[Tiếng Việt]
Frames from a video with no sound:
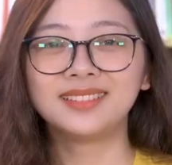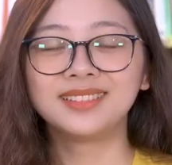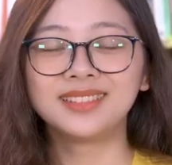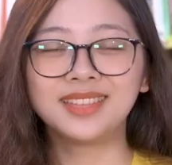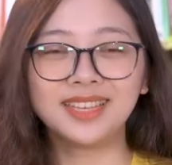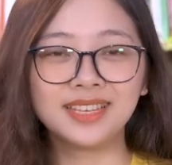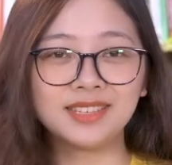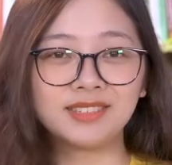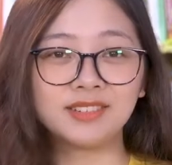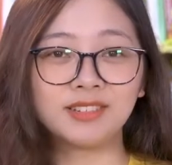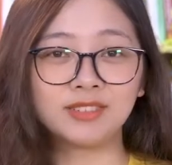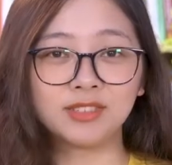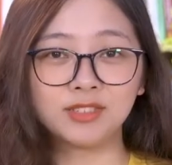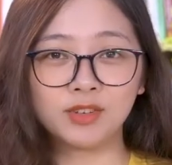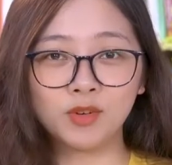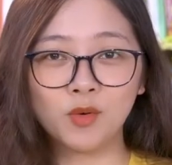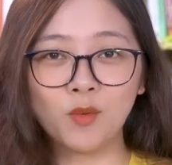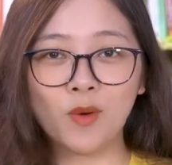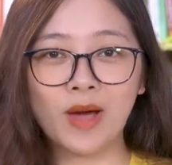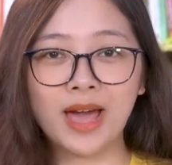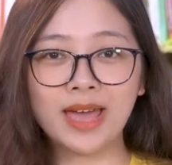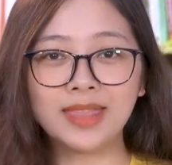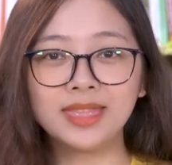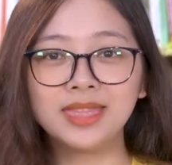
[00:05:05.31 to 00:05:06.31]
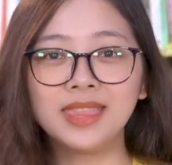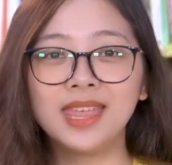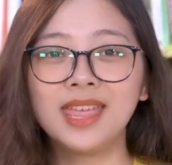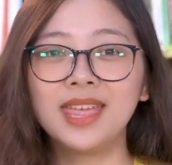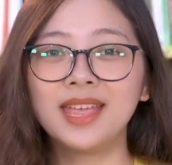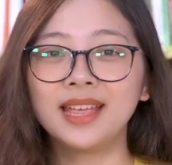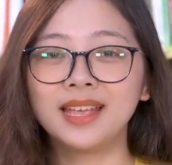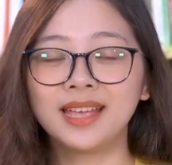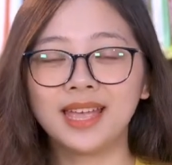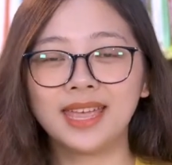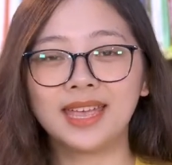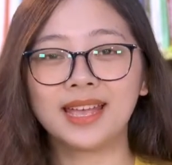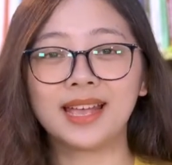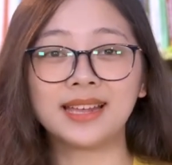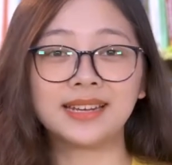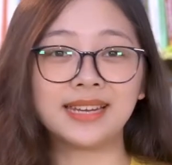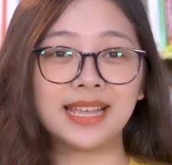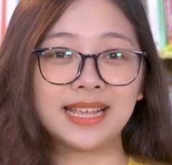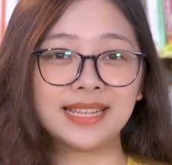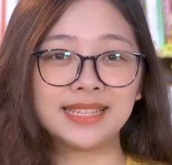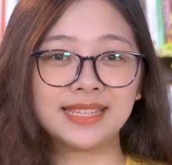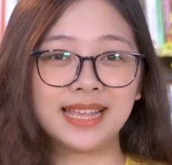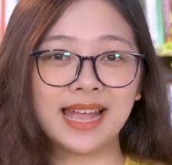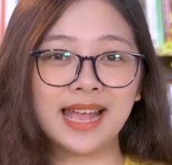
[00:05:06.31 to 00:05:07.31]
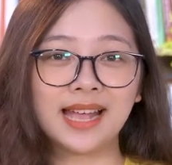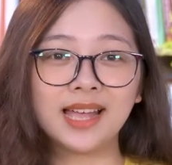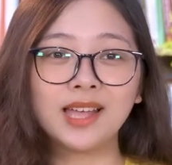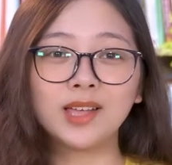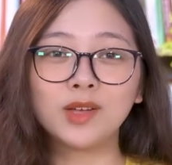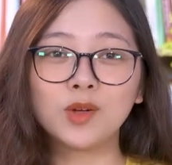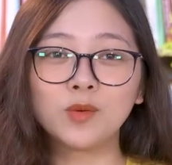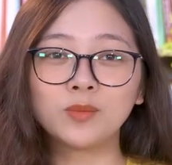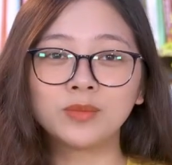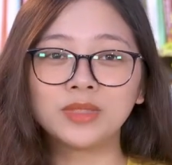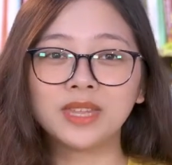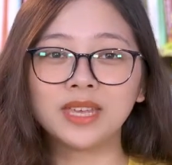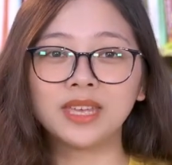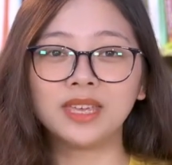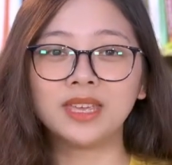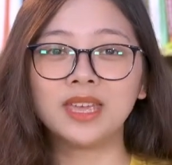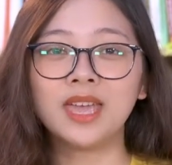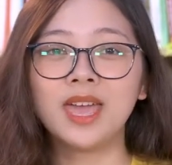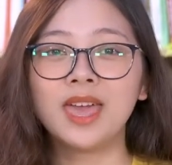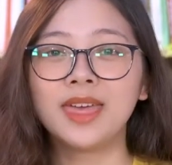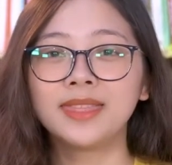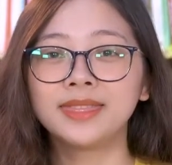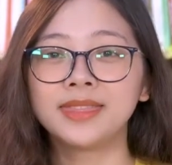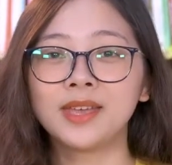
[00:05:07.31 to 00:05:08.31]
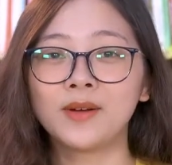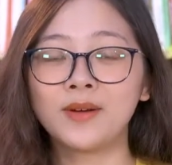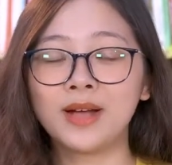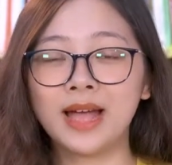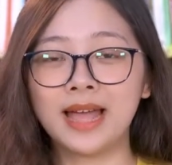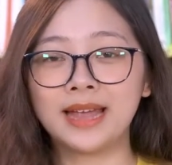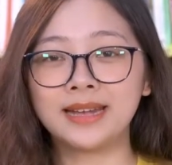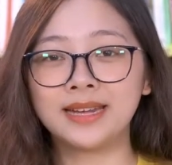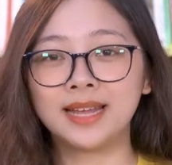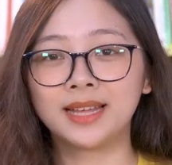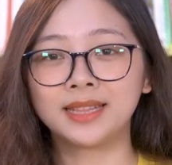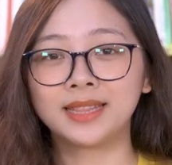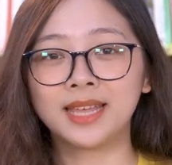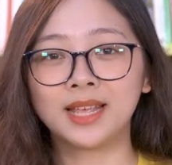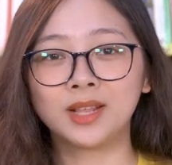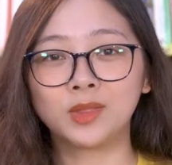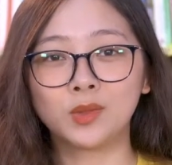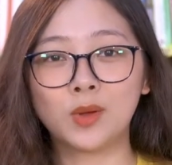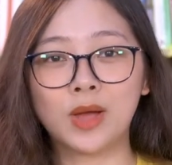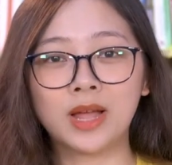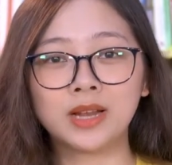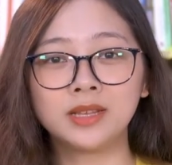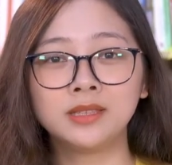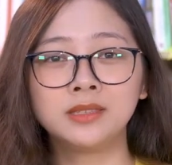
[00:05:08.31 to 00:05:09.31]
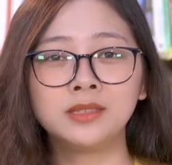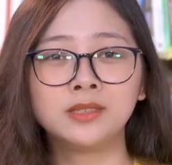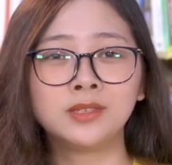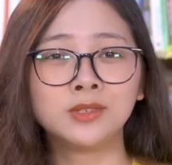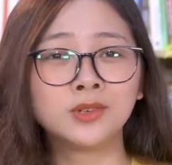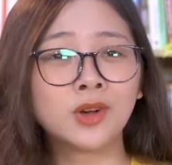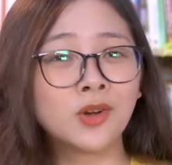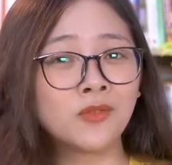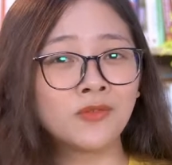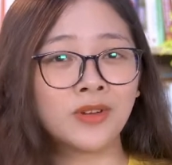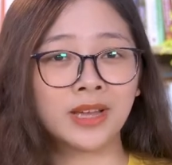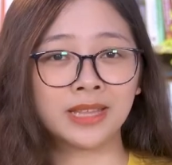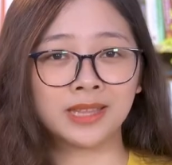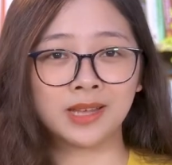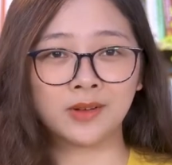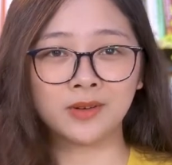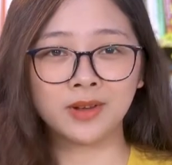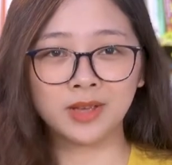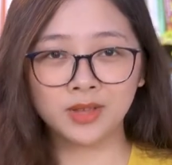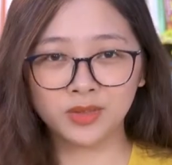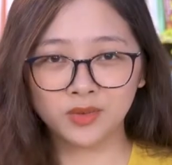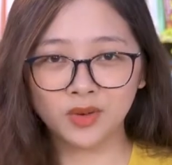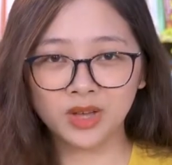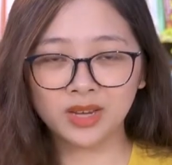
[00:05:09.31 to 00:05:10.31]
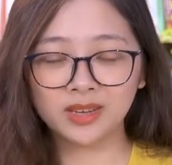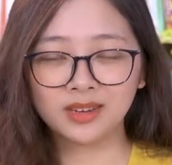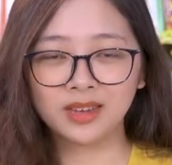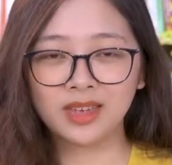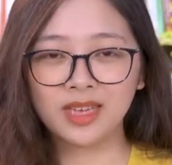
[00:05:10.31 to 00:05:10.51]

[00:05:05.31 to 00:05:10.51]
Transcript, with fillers: Thị trường chứng khoán ngày càng đánh giá các công ty theo khả năng thanh toán chứ không phải theo lợi nhuận.